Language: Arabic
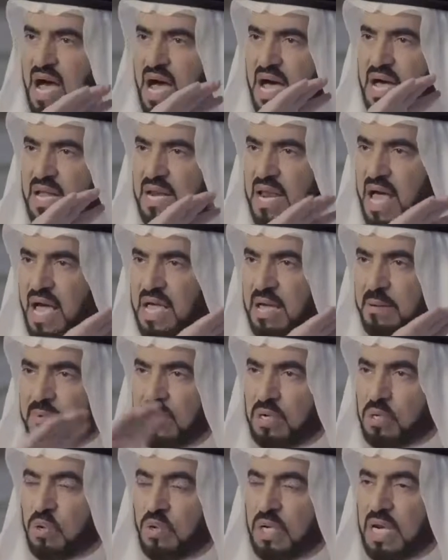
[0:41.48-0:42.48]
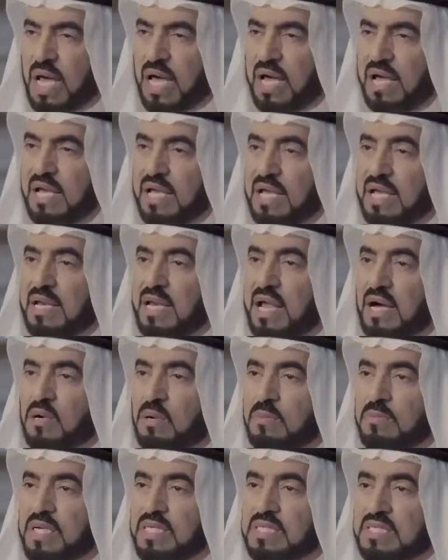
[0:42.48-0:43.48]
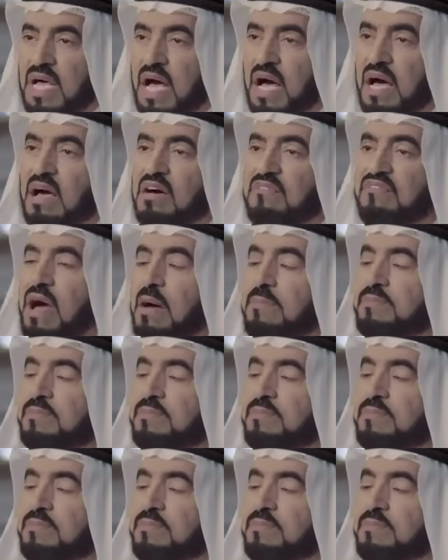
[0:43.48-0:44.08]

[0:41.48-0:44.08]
ما لا يملكون لكم رزقا